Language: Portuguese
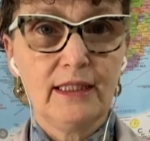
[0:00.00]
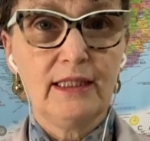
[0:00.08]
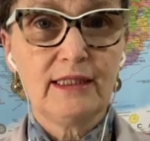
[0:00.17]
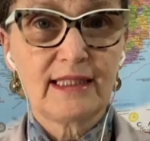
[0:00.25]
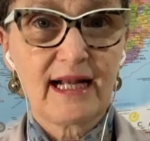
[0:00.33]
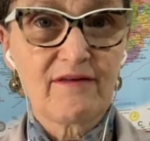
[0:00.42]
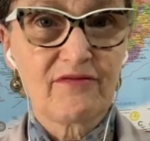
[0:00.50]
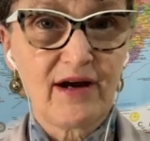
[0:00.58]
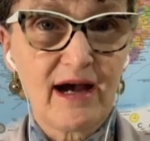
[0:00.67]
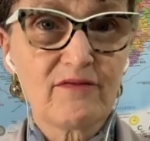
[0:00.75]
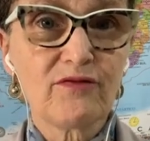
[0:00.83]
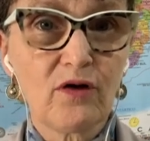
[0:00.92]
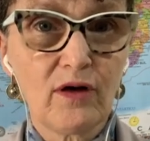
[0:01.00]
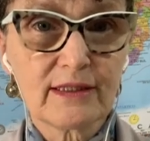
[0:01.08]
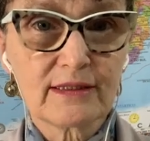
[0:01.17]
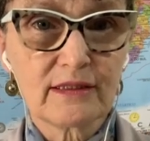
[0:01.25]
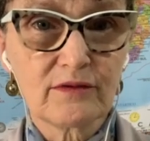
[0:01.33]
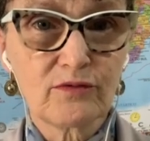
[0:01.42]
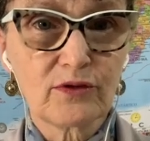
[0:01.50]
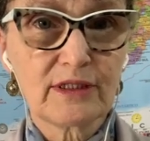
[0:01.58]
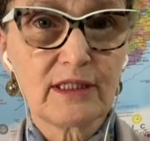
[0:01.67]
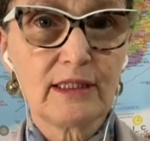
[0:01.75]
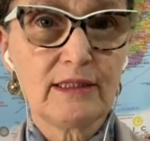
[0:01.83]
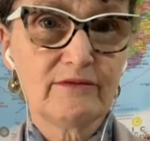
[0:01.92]
e travar a voz,
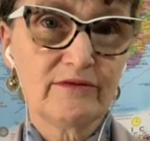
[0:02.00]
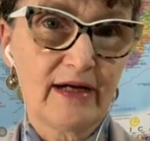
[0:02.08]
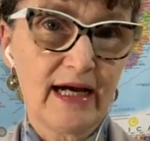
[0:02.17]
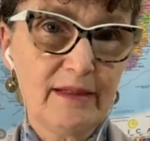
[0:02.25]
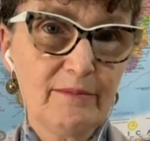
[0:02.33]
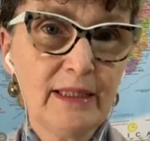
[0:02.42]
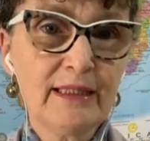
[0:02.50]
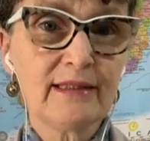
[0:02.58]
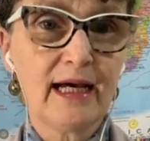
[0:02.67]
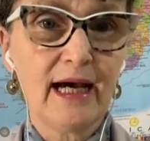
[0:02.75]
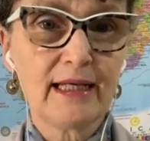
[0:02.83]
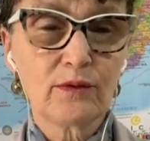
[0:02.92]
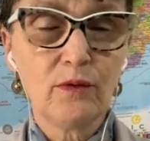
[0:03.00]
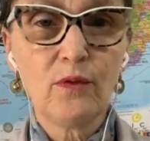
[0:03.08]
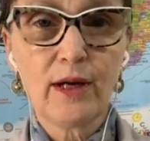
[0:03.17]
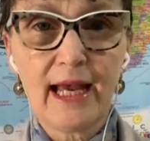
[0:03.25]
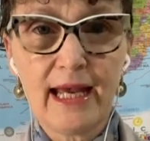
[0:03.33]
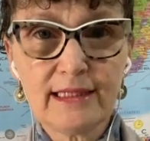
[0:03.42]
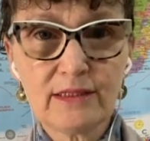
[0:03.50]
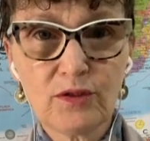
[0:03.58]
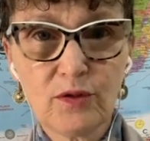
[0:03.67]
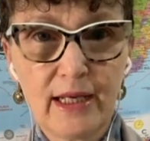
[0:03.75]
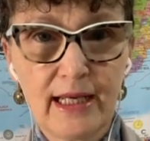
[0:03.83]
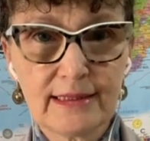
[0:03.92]
você vai mandar um
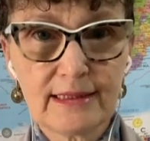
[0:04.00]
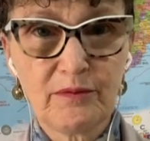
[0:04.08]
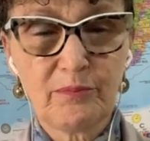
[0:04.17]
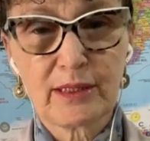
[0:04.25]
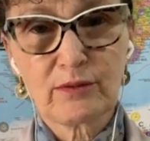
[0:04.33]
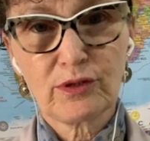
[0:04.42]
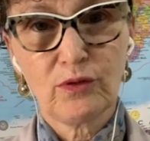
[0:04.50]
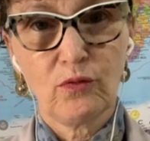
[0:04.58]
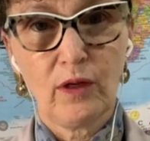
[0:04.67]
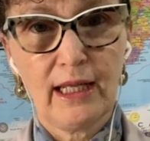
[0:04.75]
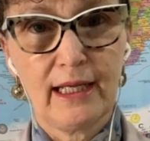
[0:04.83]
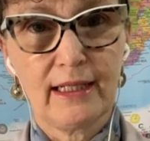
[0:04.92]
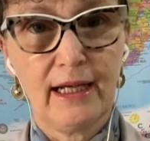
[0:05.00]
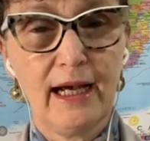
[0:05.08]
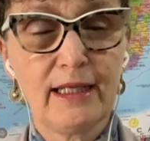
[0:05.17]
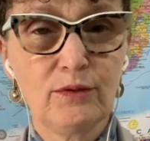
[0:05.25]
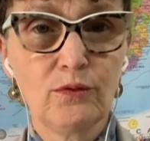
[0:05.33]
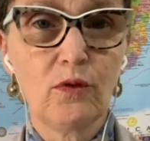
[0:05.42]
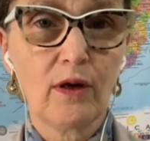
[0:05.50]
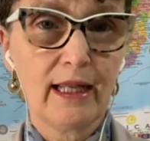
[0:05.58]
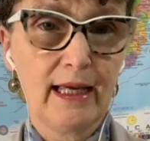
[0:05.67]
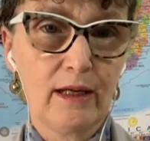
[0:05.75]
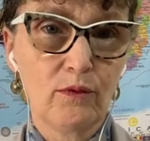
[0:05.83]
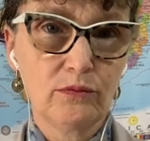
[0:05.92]
SOS para o seu colega. Aí o
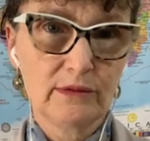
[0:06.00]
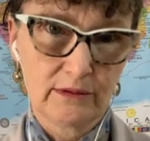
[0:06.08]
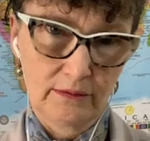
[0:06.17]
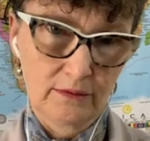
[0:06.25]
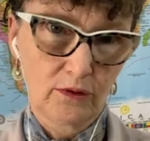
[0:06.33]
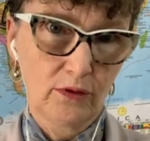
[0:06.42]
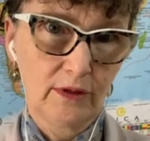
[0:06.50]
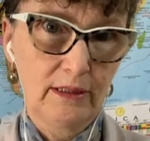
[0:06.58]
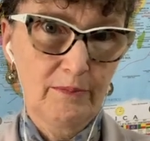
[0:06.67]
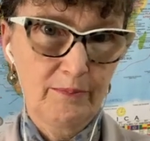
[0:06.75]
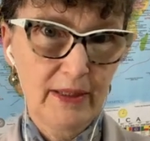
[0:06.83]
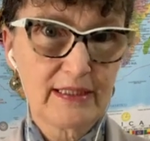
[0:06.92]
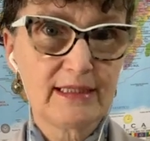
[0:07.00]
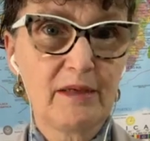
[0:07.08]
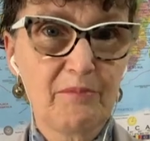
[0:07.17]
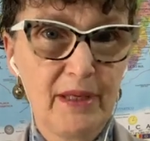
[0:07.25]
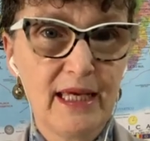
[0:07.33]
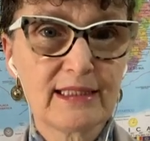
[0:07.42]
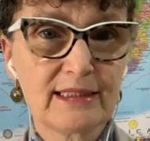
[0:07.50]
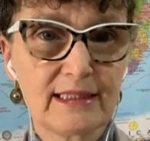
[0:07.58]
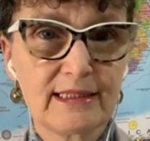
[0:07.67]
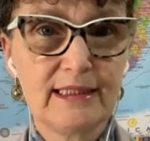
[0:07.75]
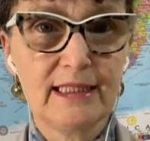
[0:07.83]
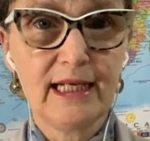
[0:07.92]
colega, quando ele perceber essa
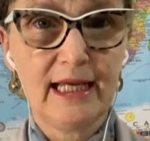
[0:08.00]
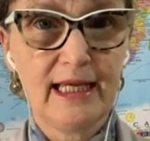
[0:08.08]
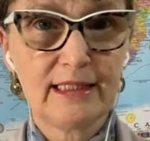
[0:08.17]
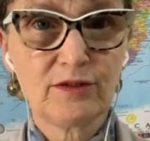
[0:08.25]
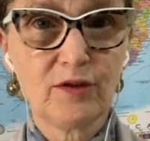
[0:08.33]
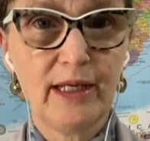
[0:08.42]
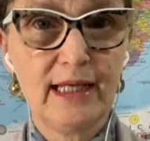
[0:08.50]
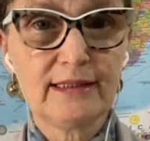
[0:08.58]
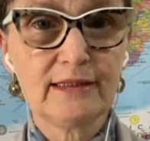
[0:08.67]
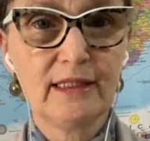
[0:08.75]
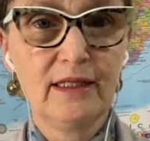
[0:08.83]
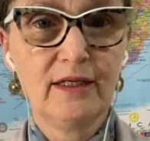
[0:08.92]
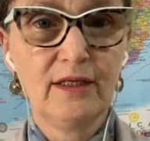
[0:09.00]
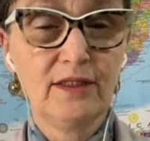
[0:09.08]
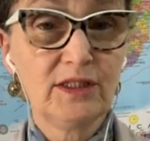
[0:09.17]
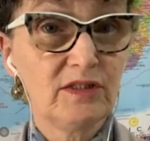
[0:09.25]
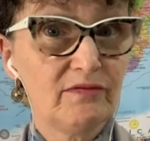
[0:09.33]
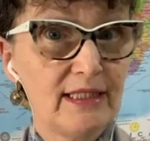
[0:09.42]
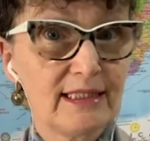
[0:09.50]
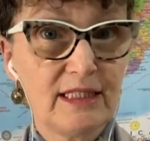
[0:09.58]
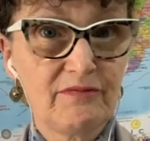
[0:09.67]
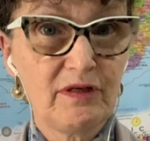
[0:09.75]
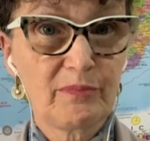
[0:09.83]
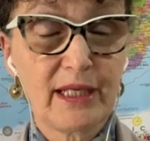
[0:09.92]
sigla SOS, você vai
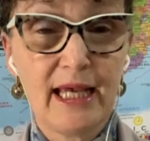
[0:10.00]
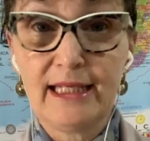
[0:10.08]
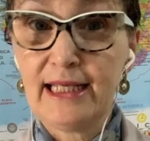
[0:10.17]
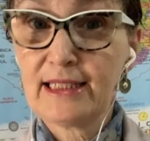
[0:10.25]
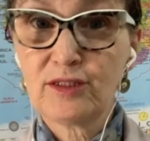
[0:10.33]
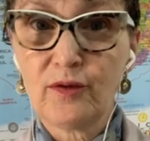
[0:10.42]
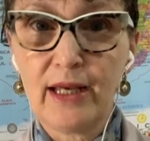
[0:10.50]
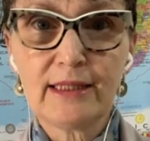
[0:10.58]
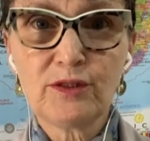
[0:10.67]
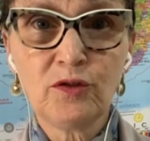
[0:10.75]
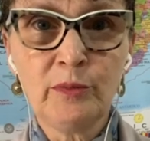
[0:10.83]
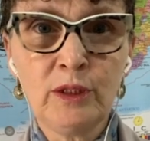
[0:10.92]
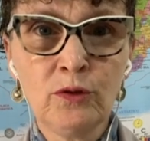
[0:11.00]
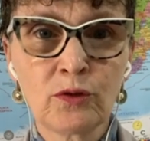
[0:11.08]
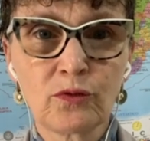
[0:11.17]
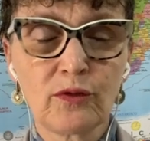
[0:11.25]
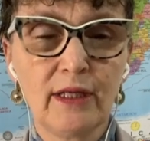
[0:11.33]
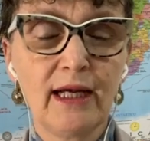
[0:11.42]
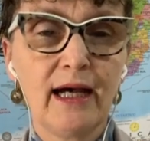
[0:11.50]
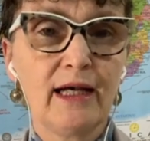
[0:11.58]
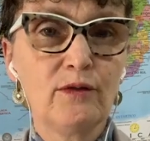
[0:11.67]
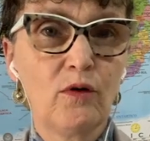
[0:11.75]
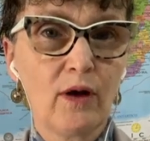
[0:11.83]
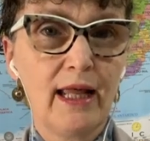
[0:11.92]
escrever para ele SOS um minuto.
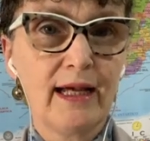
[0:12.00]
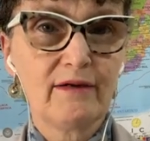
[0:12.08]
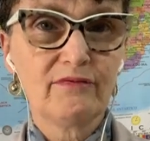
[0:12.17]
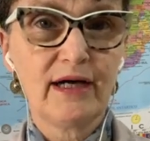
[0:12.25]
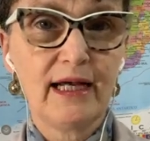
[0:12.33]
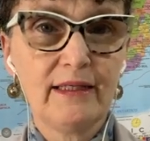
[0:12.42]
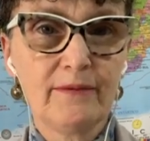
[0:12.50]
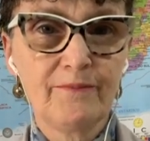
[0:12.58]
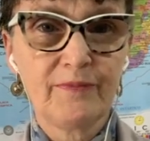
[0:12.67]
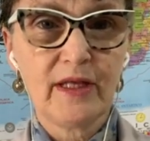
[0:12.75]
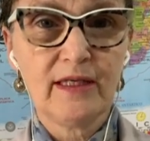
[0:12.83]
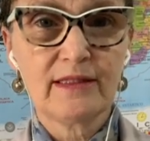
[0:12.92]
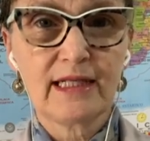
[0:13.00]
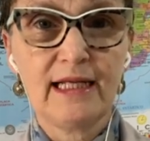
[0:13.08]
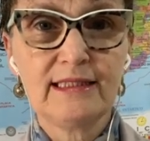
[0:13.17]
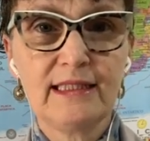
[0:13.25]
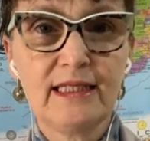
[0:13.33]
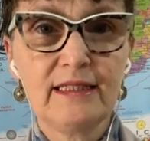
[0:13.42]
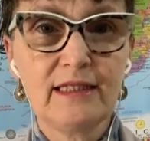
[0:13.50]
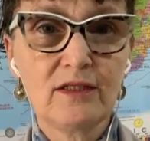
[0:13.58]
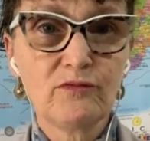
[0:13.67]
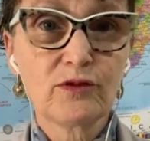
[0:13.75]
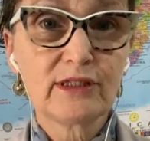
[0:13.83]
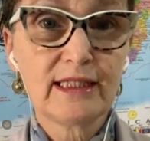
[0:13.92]
Aí o colega vai entrar em seguida
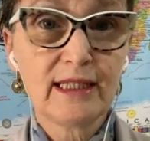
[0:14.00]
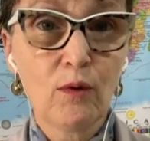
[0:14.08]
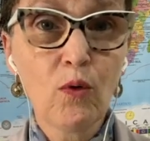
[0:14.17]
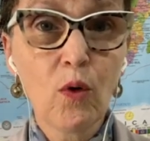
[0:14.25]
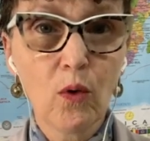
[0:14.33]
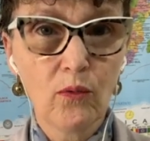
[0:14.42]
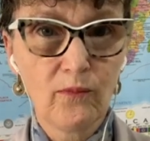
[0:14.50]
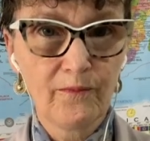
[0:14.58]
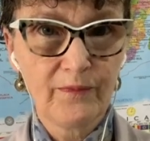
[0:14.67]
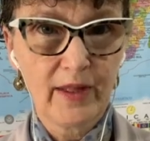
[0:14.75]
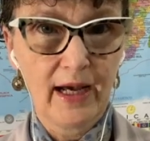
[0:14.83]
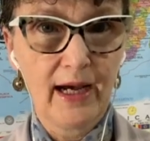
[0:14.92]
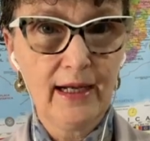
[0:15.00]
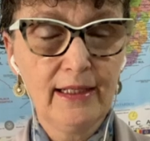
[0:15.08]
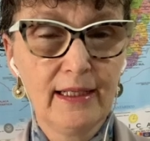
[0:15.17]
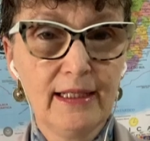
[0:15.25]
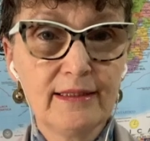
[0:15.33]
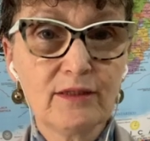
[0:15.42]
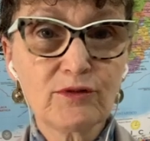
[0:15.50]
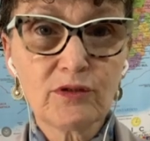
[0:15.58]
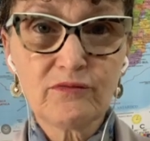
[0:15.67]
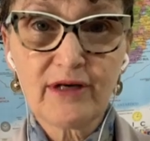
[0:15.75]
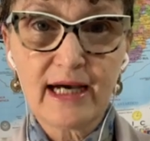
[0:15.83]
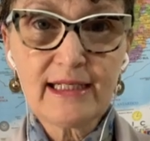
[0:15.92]
que você der o gol, tá? Então
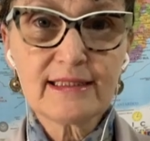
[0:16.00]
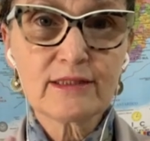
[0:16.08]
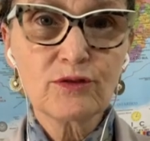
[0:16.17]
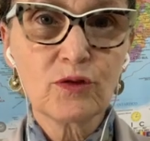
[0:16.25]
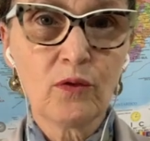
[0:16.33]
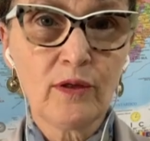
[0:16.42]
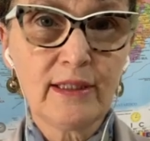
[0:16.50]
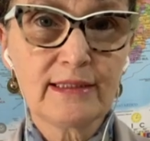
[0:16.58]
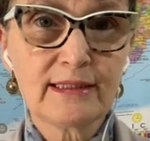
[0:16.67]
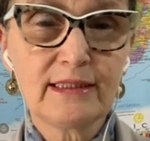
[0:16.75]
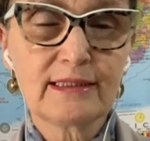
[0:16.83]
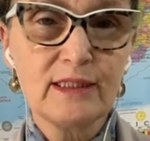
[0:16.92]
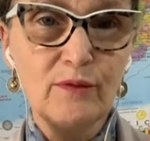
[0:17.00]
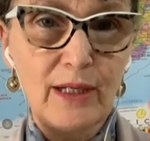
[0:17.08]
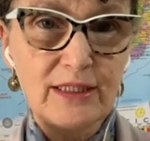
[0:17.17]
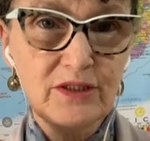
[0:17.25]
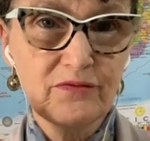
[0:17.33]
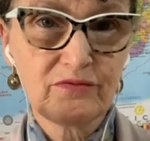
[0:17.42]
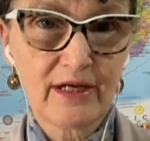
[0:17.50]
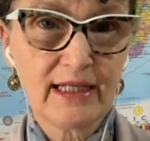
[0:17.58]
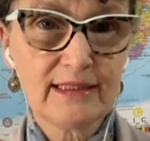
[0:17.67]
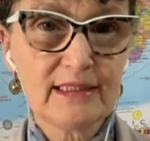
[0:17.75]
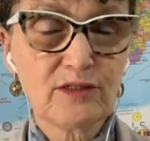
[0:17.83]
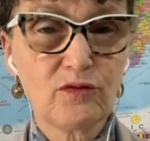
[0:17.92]
são várias ações que estão
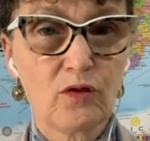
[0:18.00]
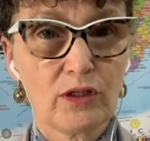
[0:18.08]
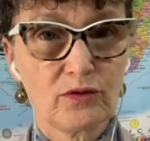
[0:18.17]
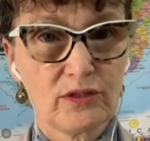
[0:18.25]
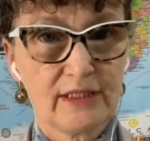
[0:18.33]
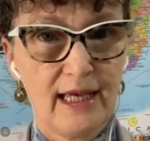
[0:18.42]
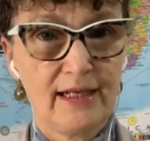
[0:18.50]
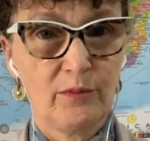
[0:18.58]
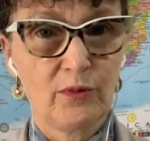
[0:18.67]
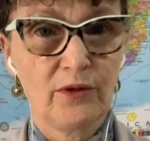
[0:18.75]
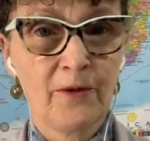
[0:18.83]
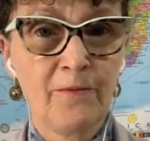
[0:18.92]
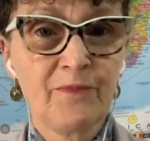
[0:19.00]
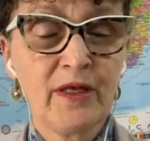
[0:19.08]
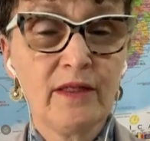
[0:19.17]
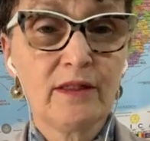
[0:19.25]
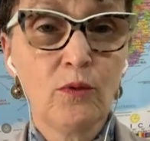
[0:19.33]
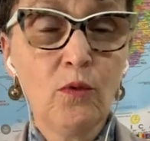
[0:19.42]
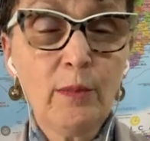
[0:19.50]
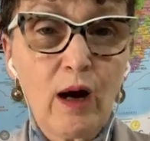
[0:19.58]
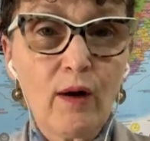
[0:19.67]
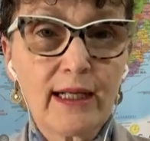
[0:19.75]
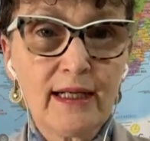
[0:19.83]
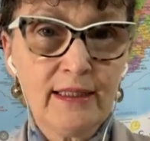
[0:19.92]
ativadas no nosso cérebro. Então, uma
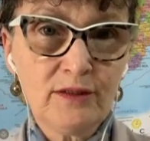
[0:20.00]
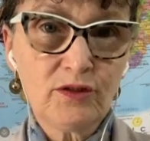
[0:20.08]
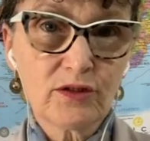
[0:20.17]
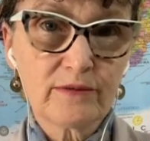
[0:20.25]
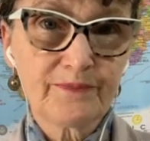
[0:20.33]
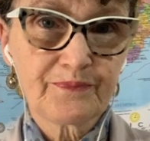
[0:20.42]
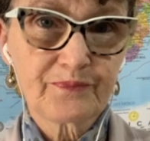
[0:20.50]
hora antes